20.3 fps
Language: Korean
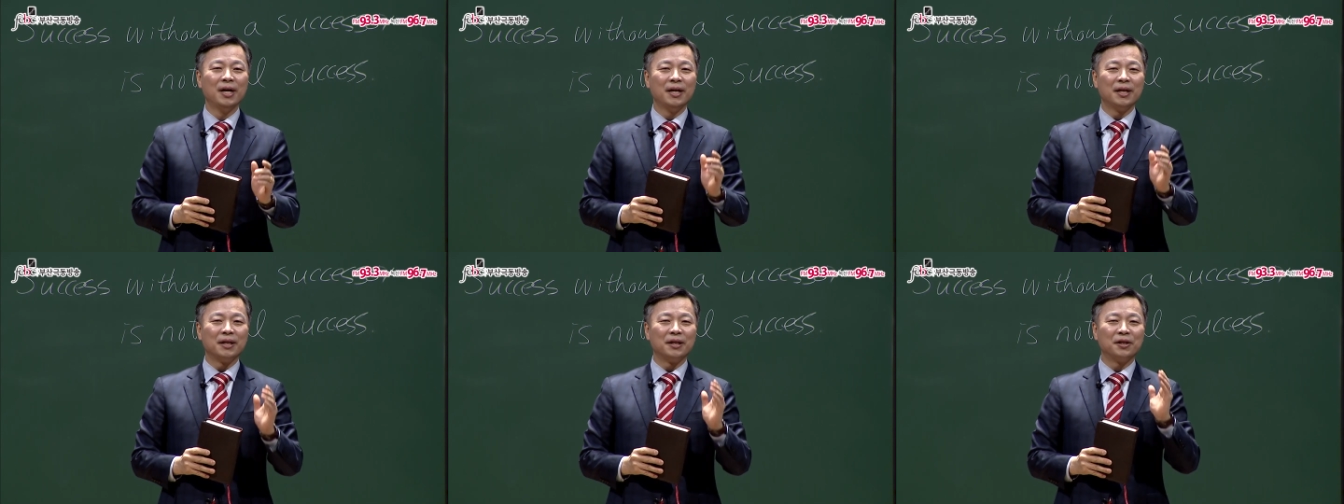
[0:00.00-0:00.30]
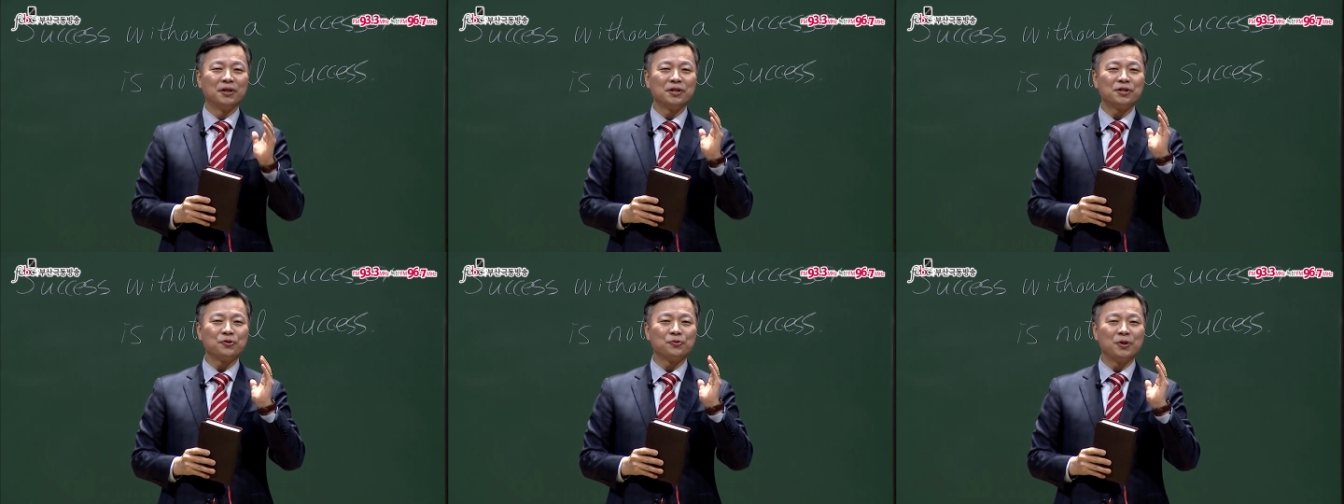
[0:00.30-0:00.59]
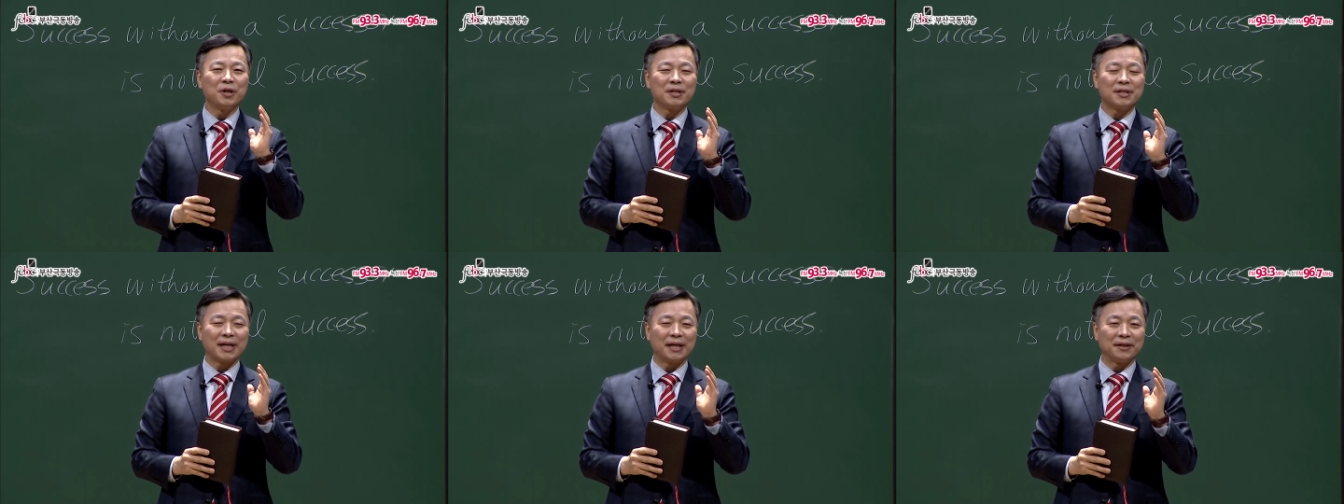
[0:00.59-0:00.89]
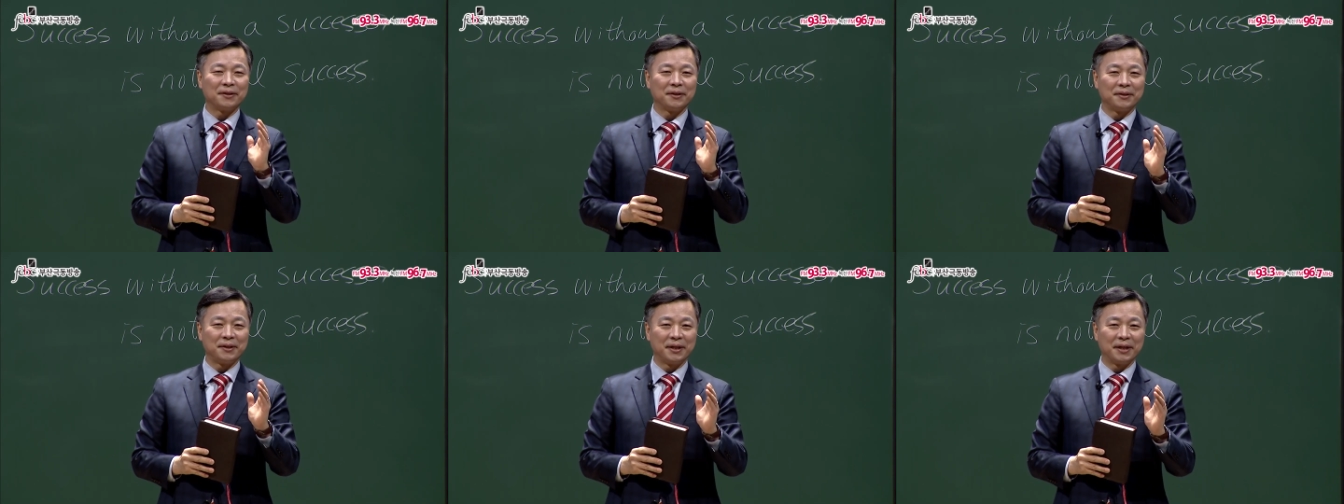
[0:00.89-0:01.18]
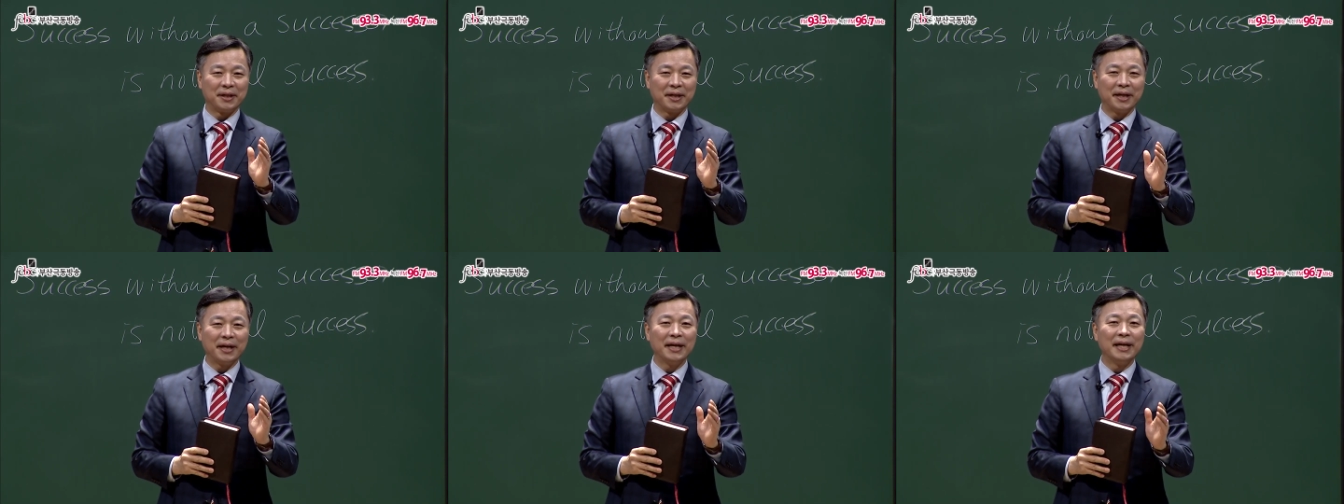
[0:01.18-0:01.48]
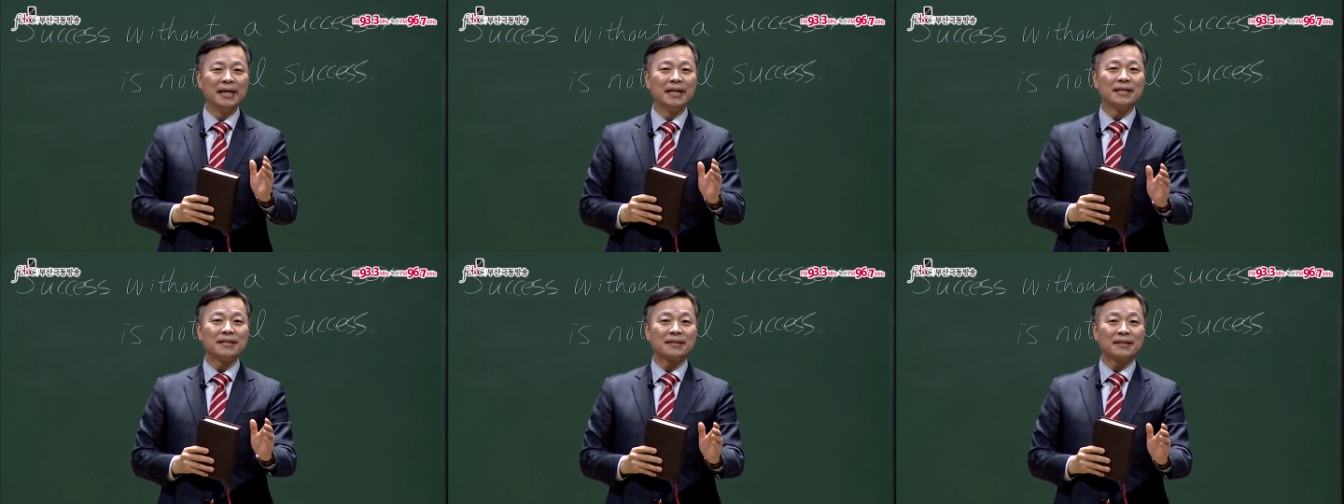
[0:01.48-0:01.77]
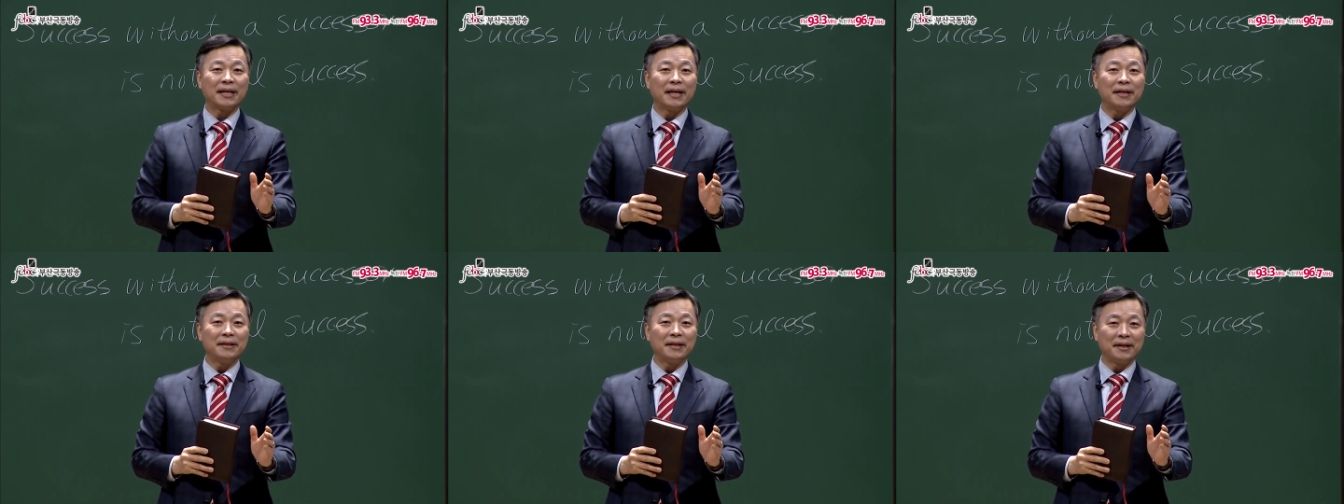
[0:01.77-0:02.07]
이것이 우리 자녀들에게
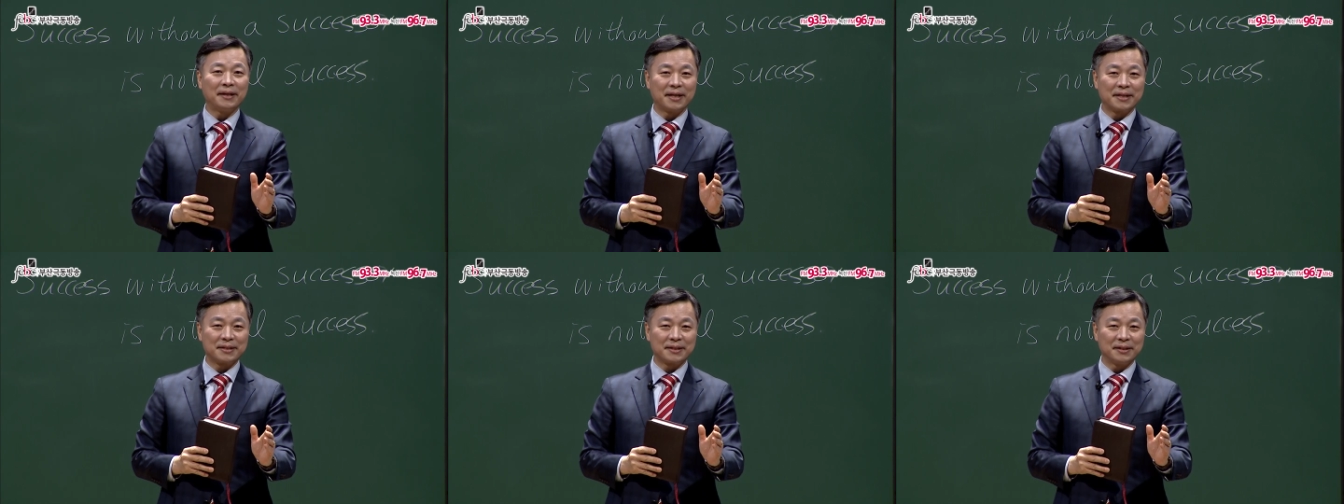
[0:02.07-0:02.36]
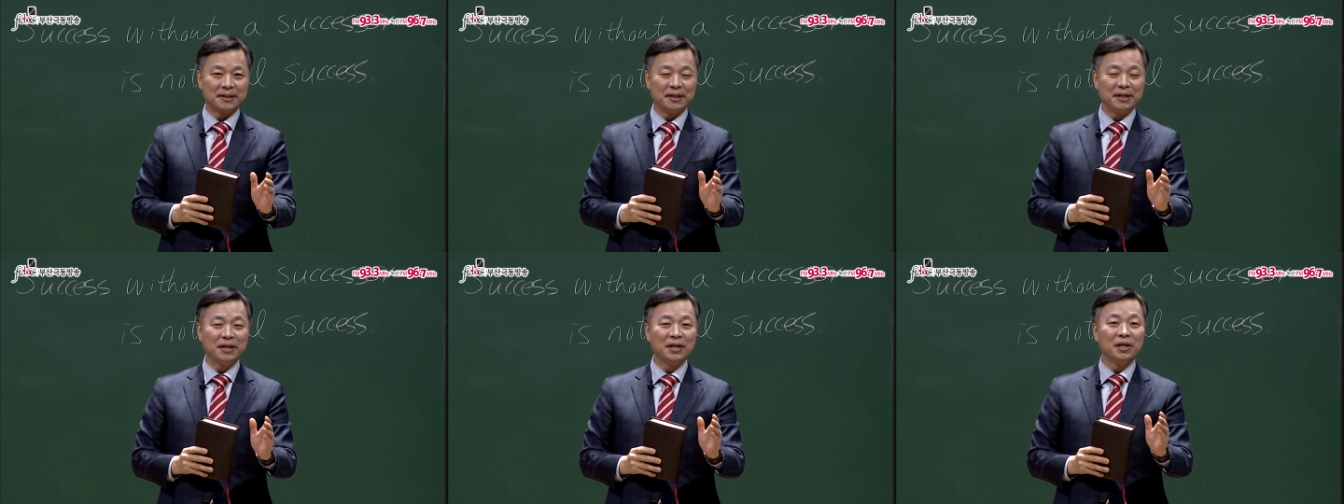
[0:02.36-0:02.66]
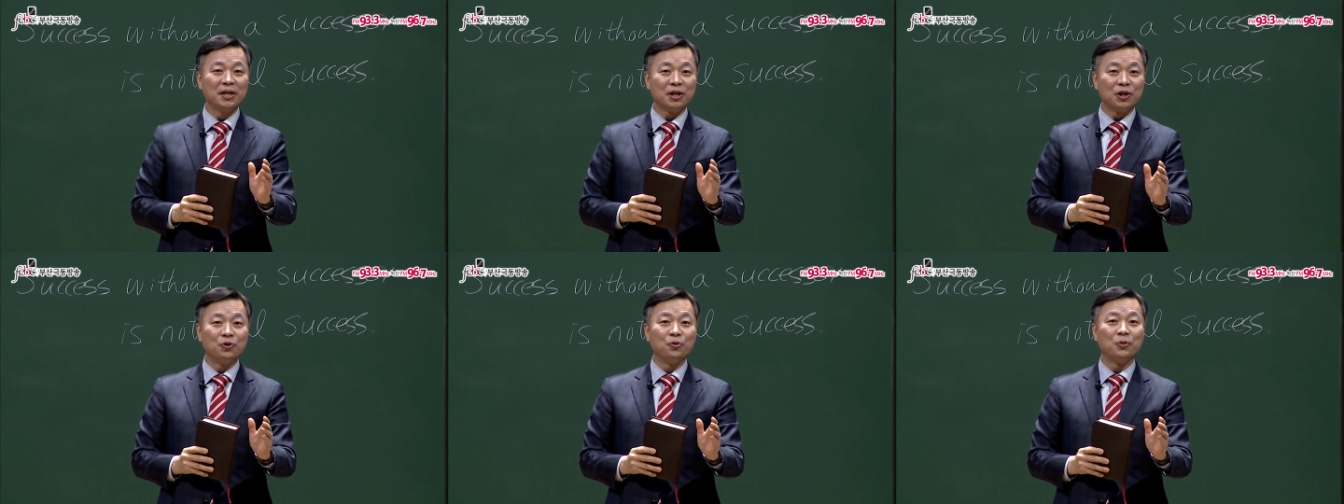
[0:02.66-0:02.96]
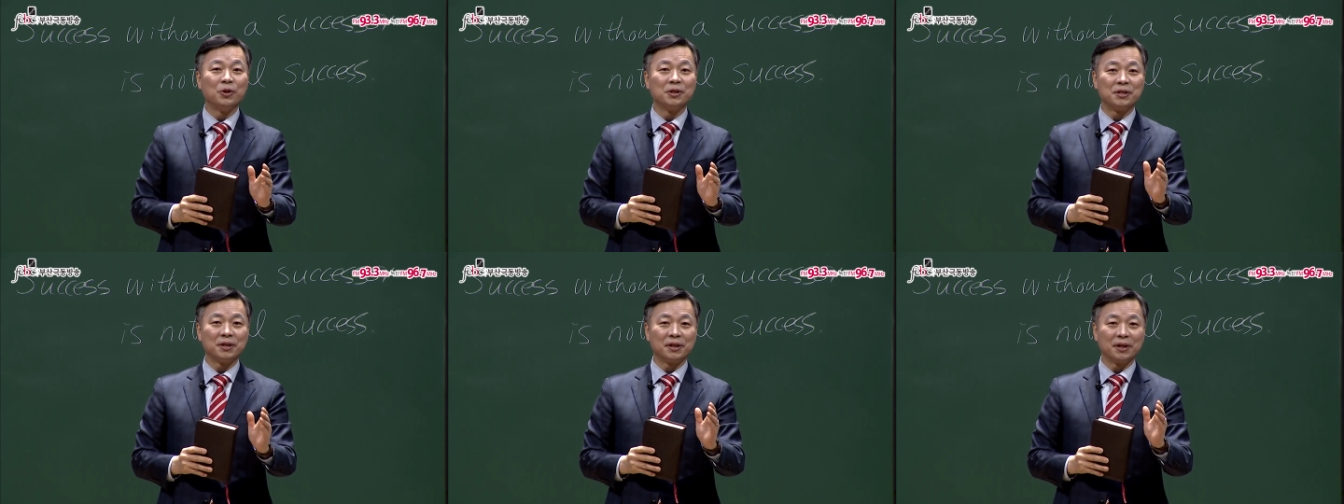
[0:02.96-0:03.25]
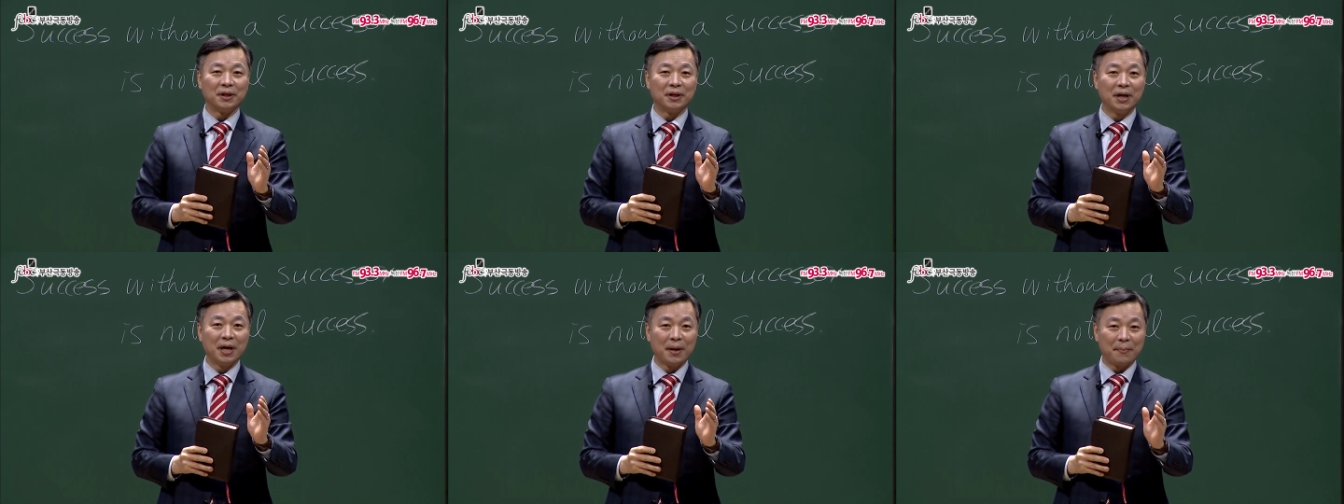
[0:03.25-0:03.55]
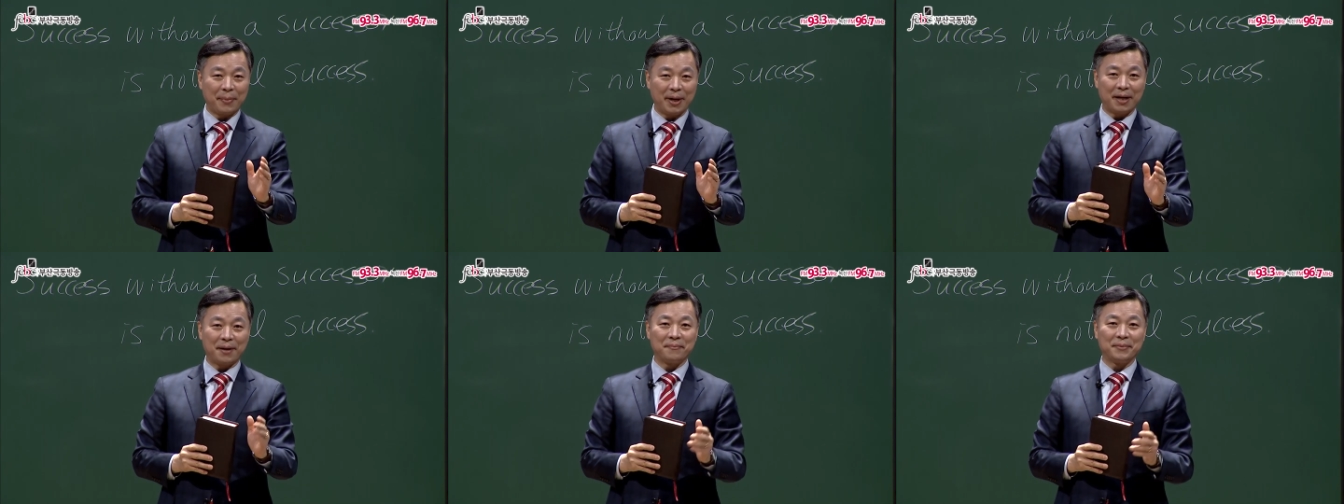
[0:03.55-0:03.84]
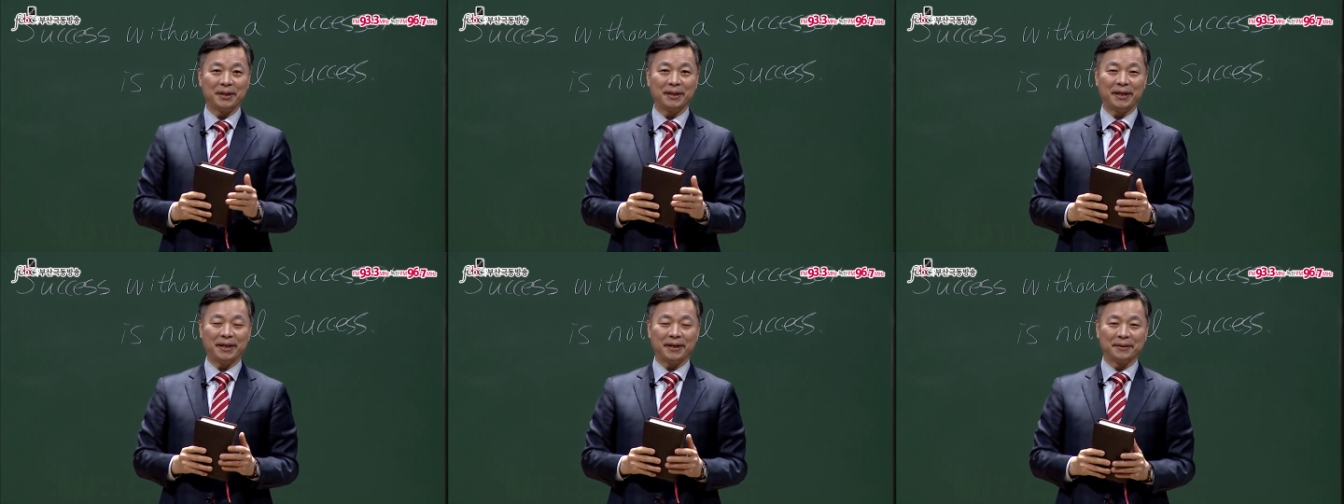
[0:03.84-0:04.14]
세대 계승이 이루어지기를
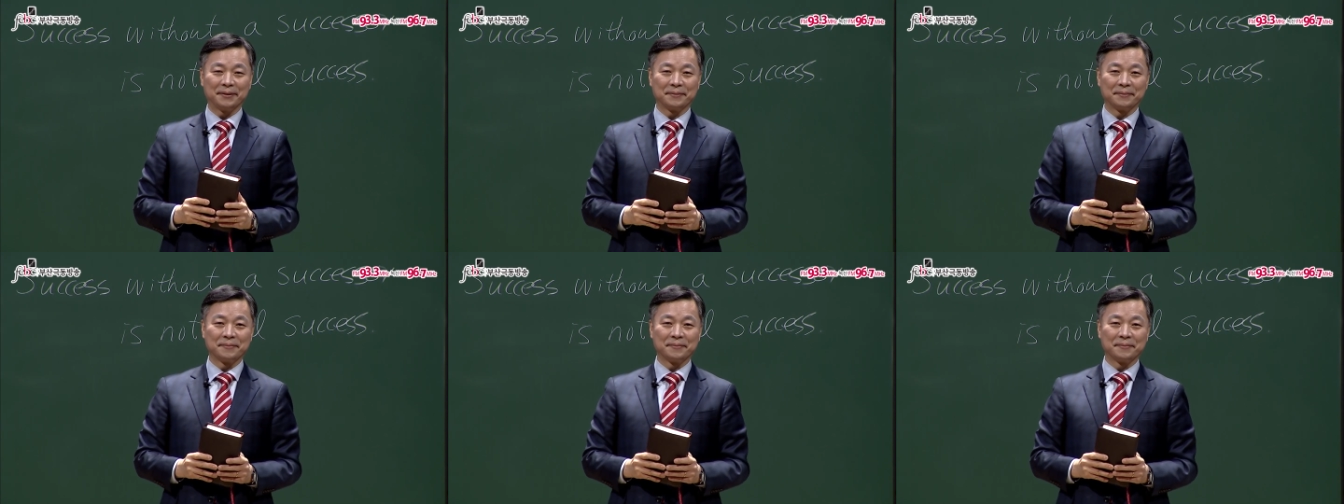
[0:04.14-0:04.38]
바랍니다.